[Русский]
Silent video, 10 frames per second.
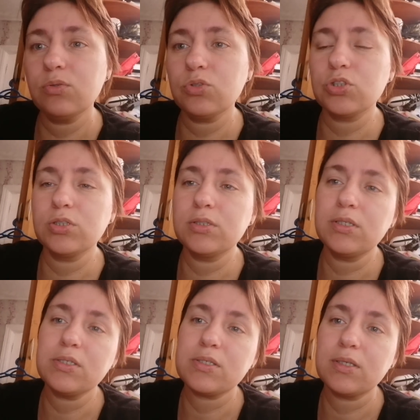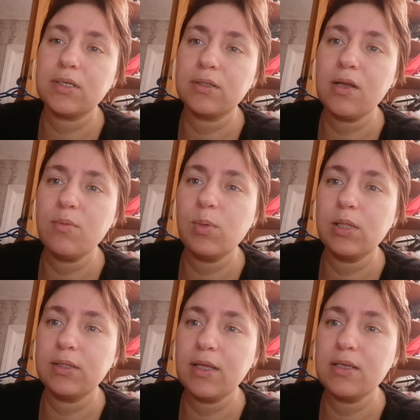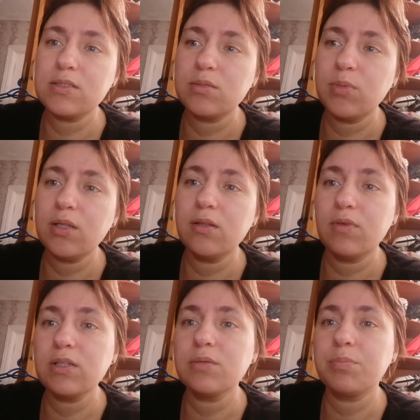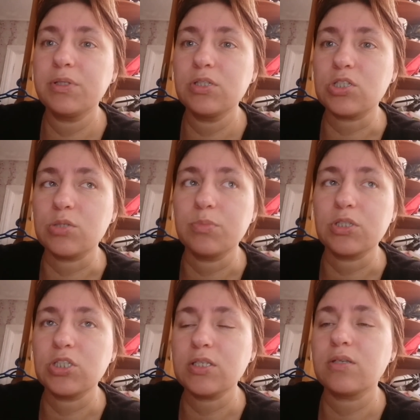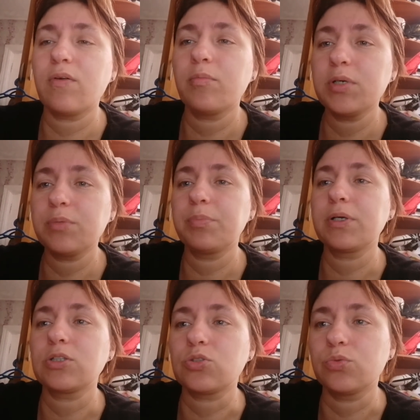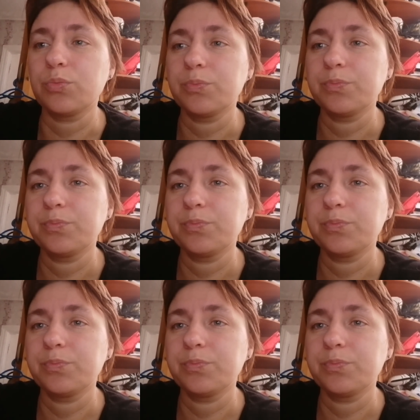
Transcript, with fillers: Очень интересный канал «Молодая семья». Давайте поддержим их. Сейчас я вам их покажу.